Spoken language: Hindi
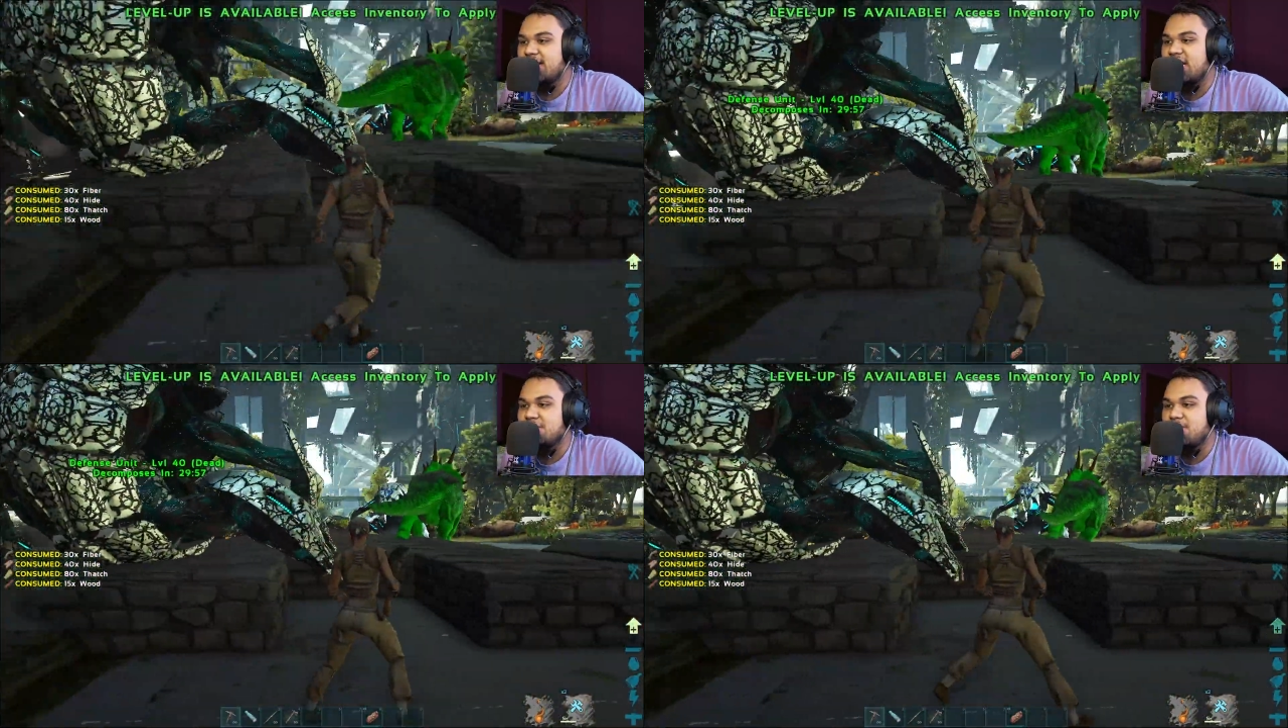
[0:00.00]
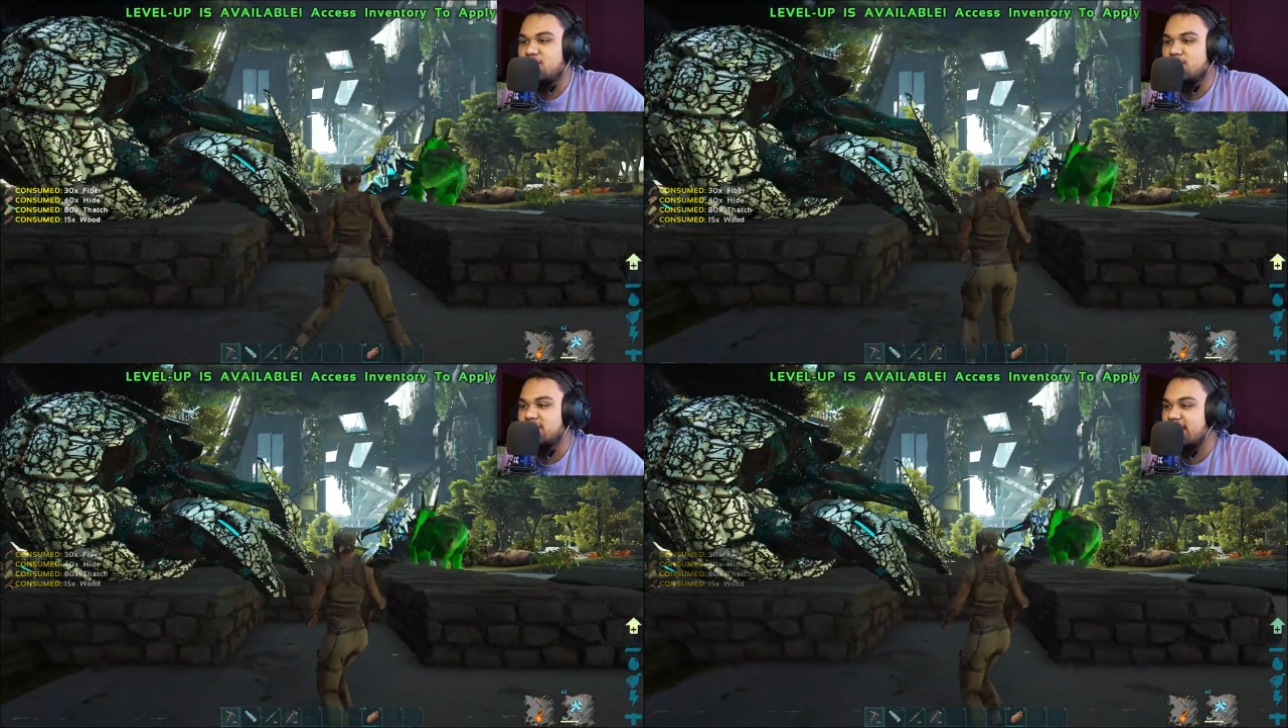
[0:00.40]
घर पे
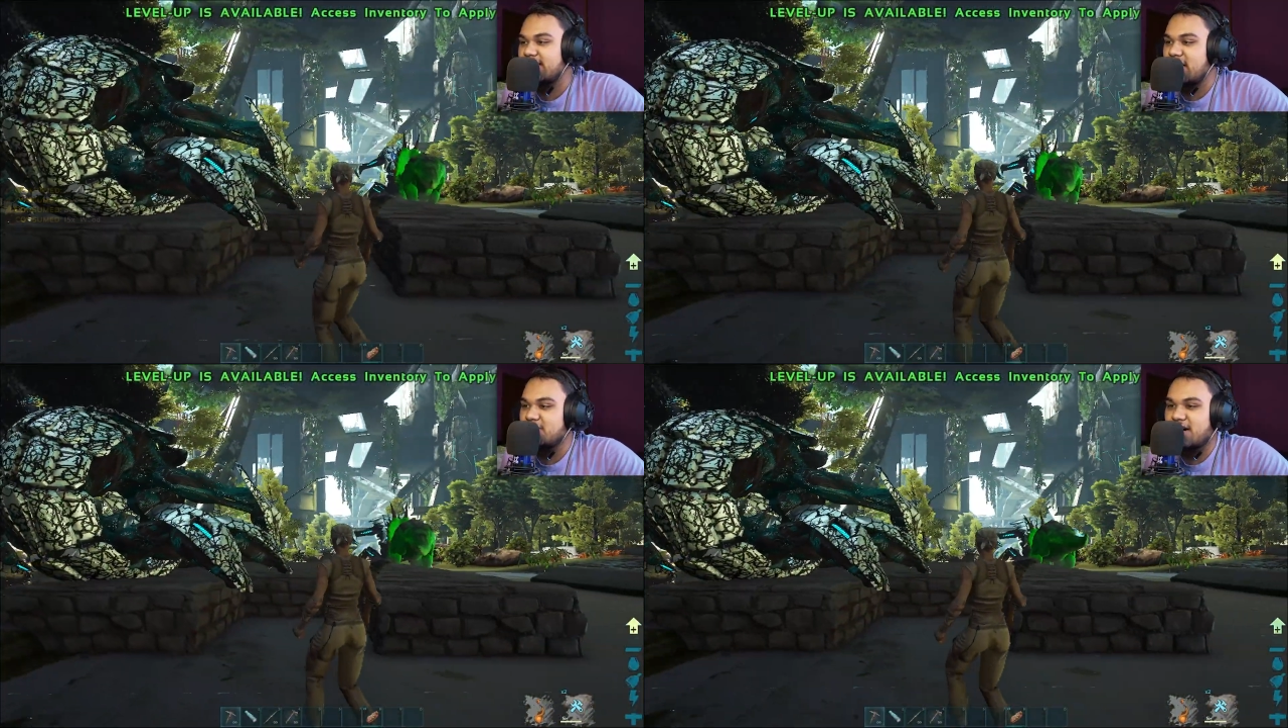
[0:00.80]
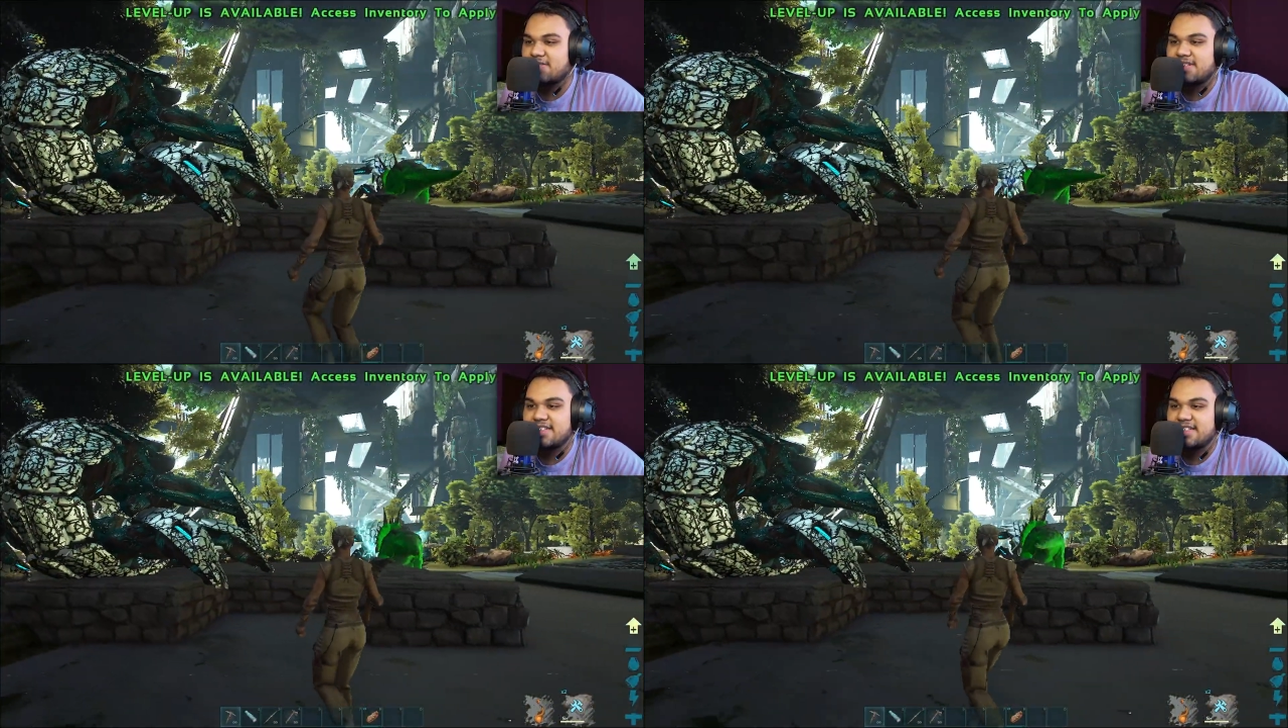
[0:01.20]
घुस गया क्या
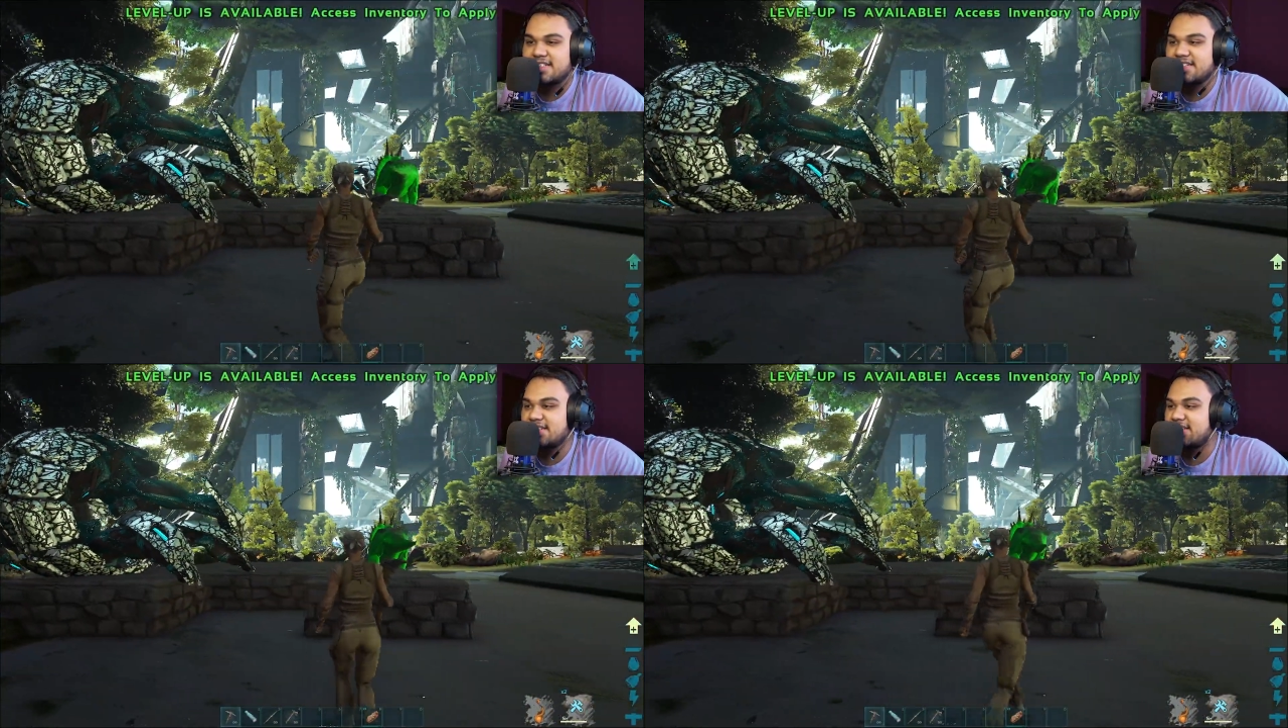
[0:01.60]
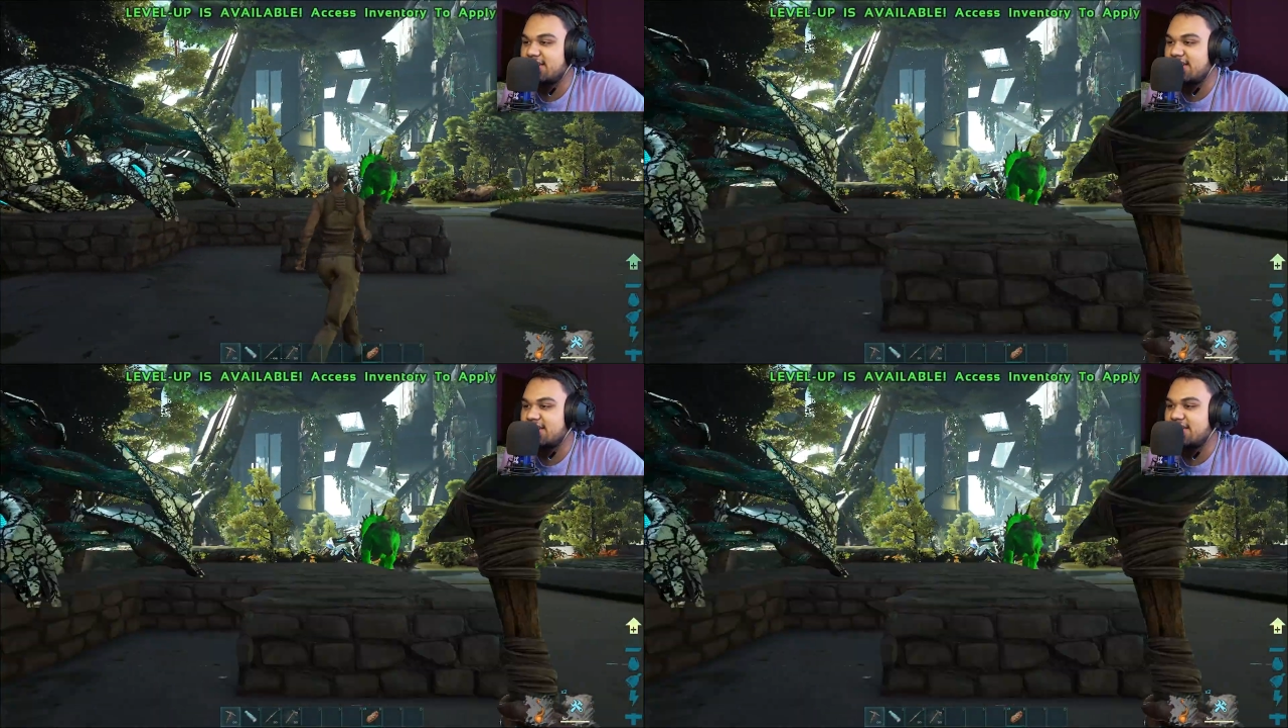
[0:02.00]
मारी करते
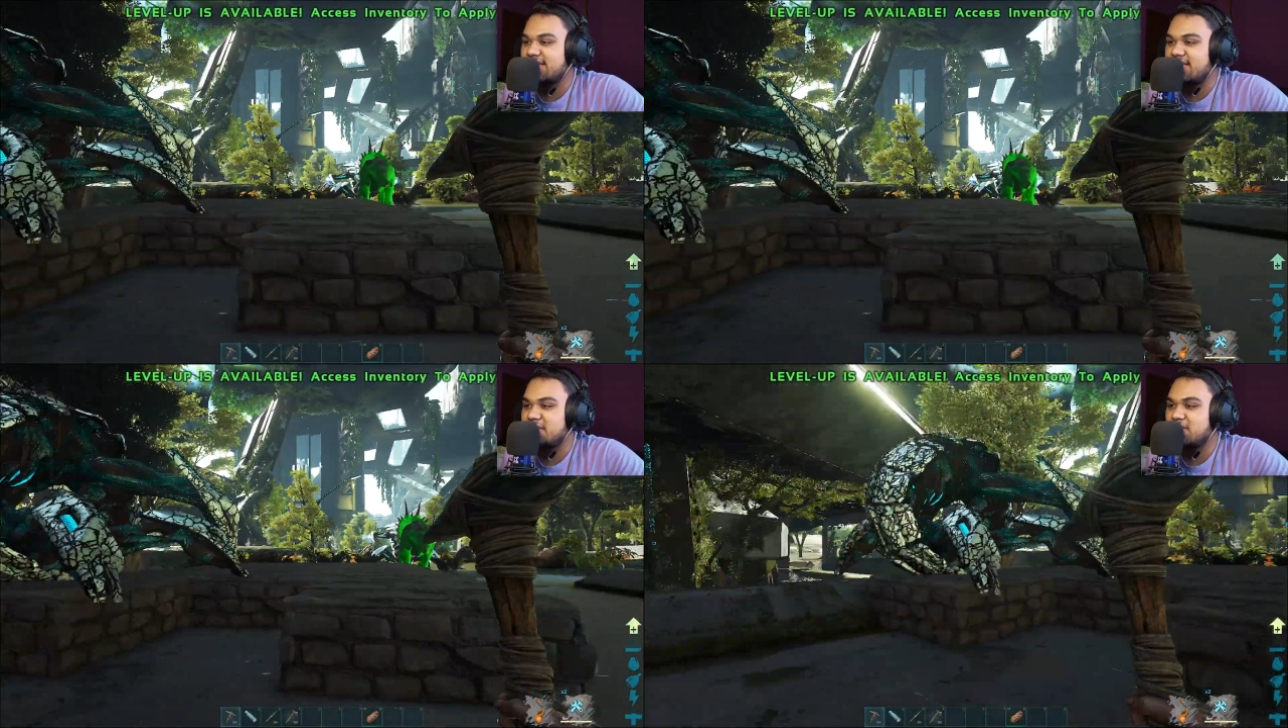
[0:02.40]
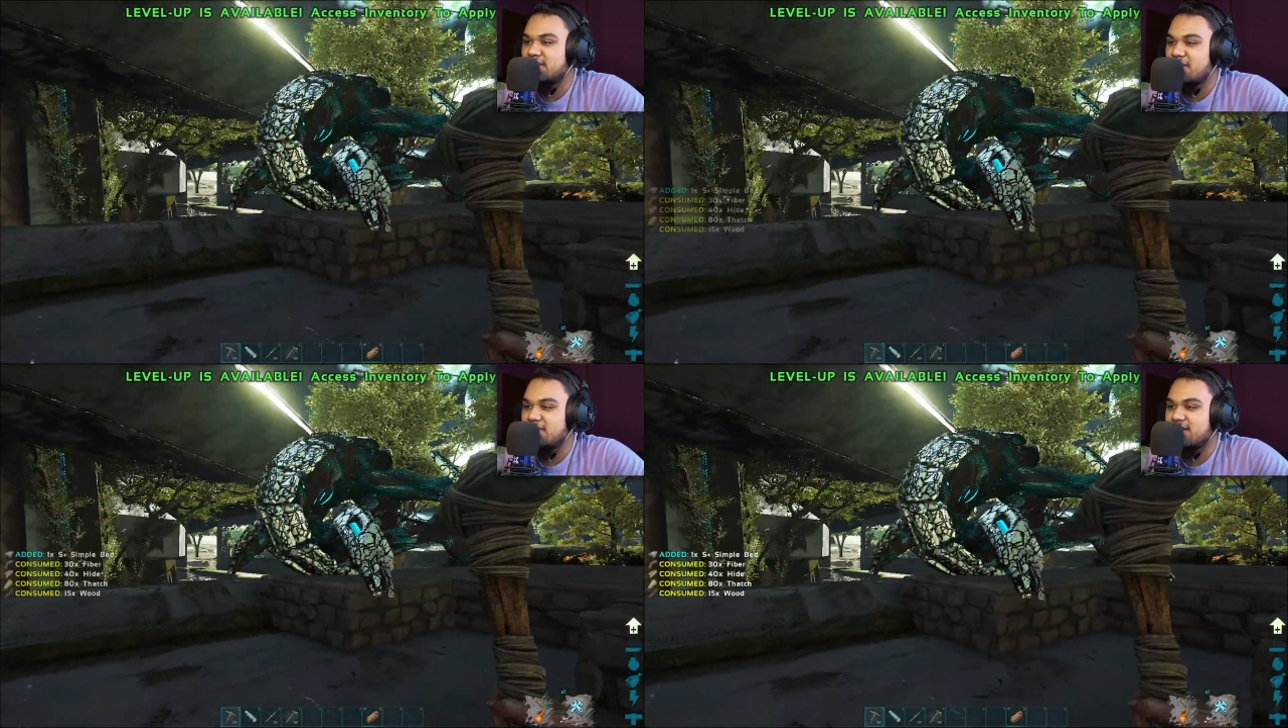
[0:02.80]
करते ये
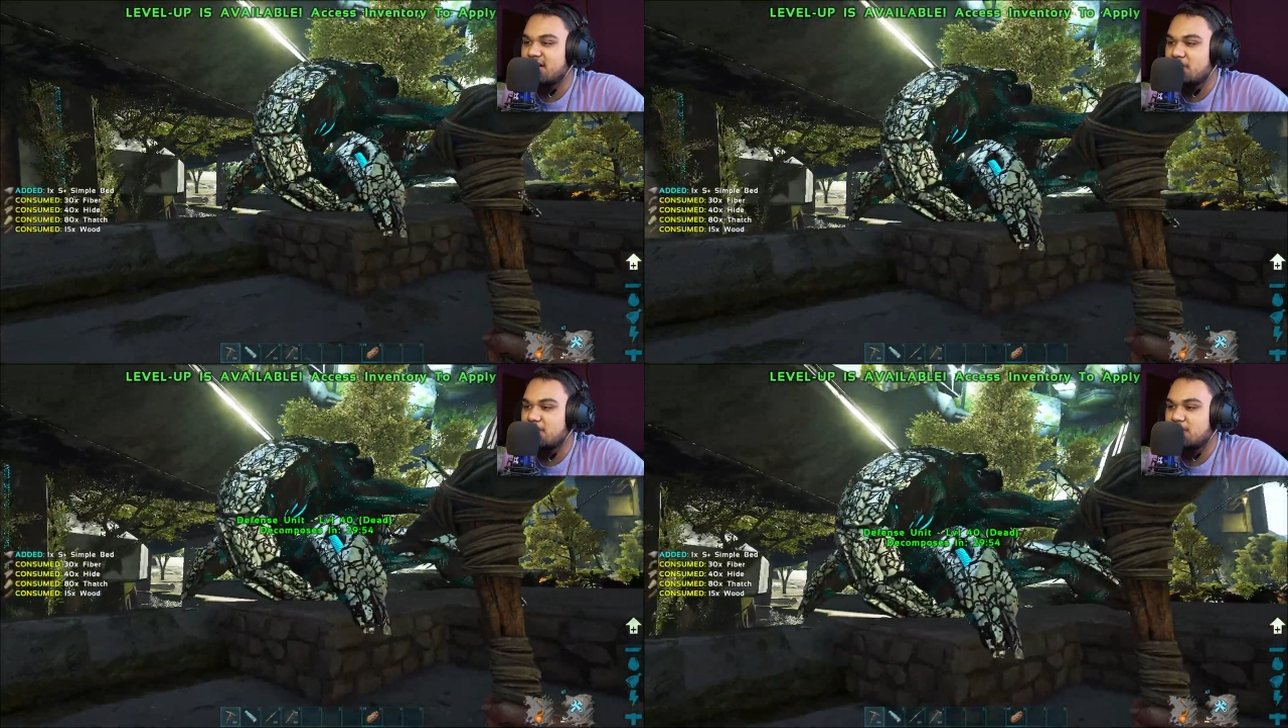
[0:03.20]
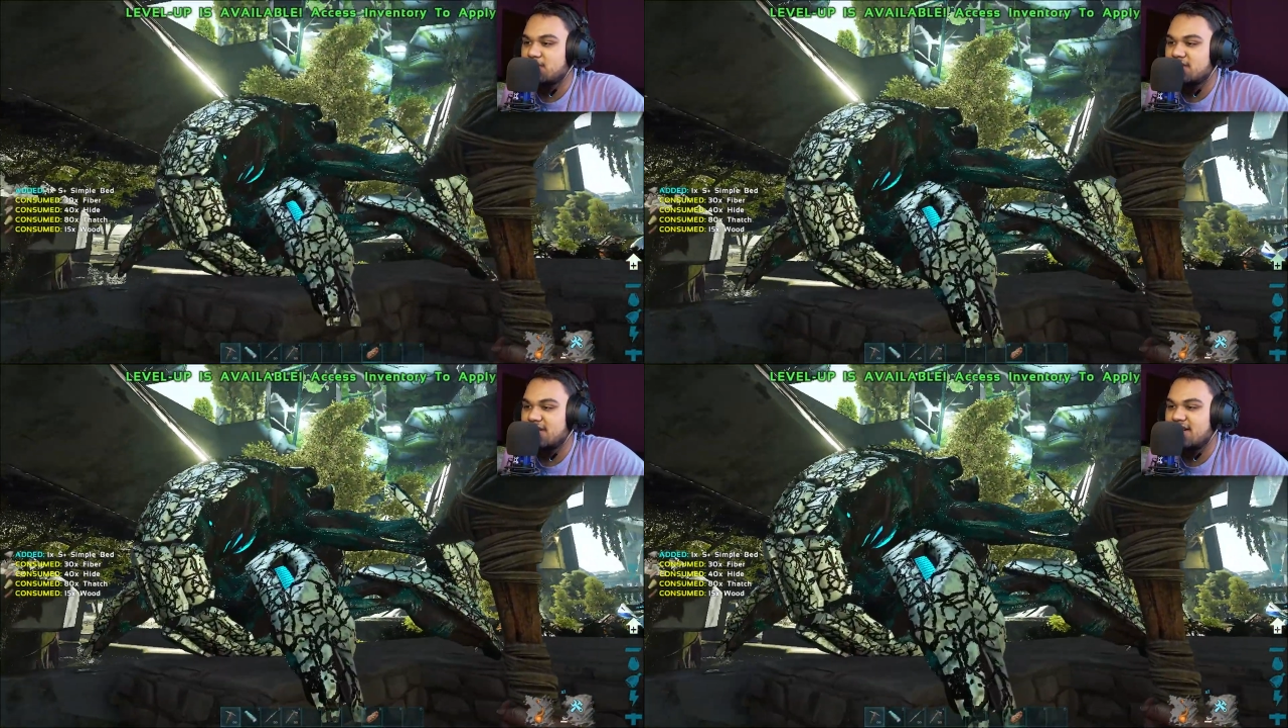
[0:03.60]
बंदा मेरे घर पे
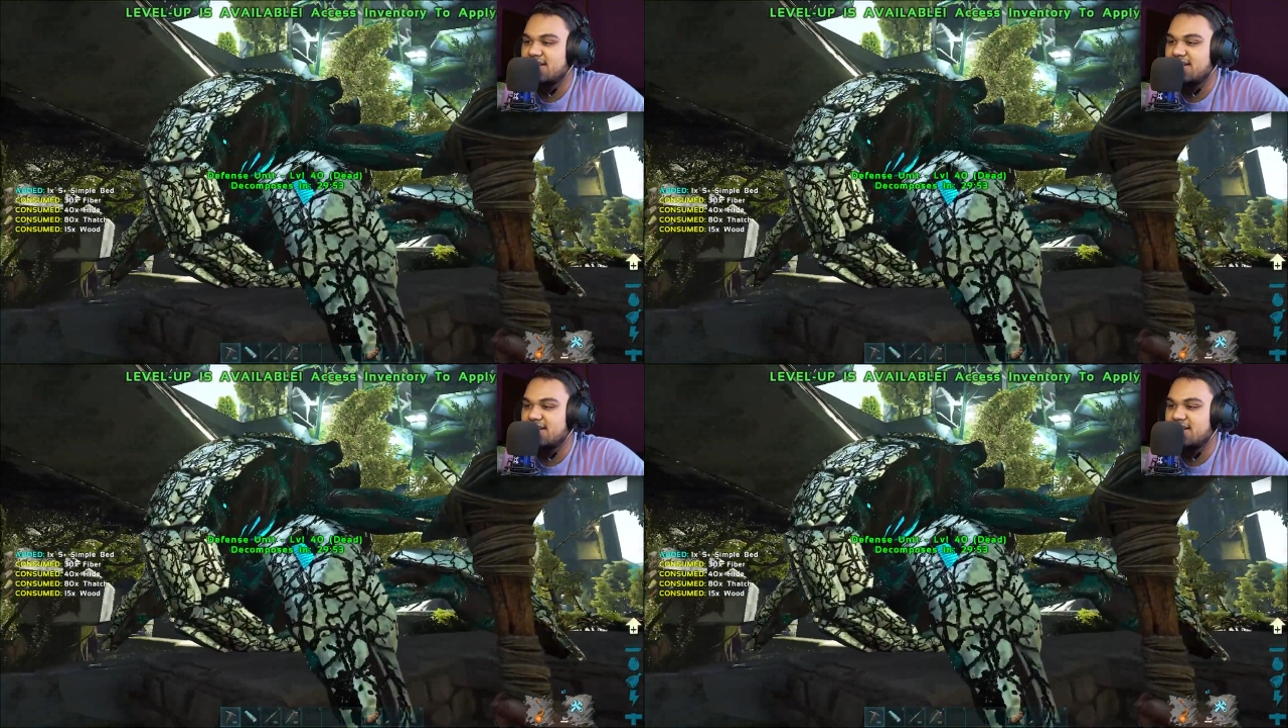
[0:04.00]
घुस गया